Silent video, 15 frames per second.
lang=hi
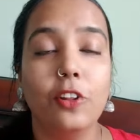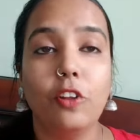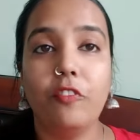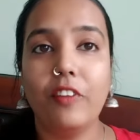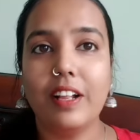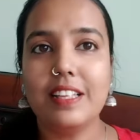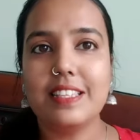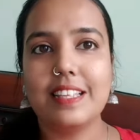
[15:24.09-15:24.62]
तो
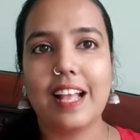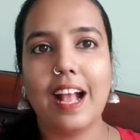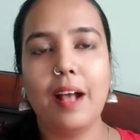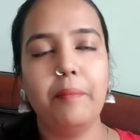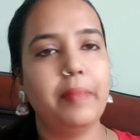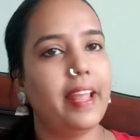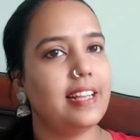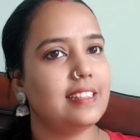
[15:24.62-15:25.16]
फ्रेंड्स
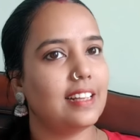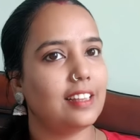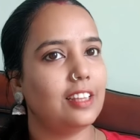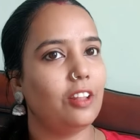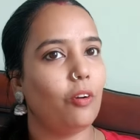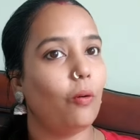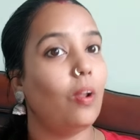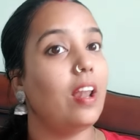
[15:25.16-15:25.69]
आप देख
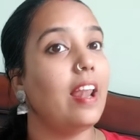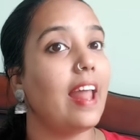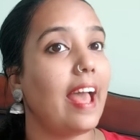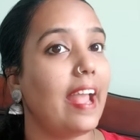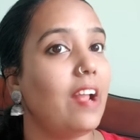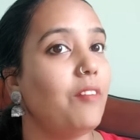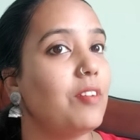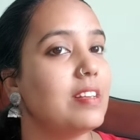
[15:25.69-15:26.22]
सकते हो लाइव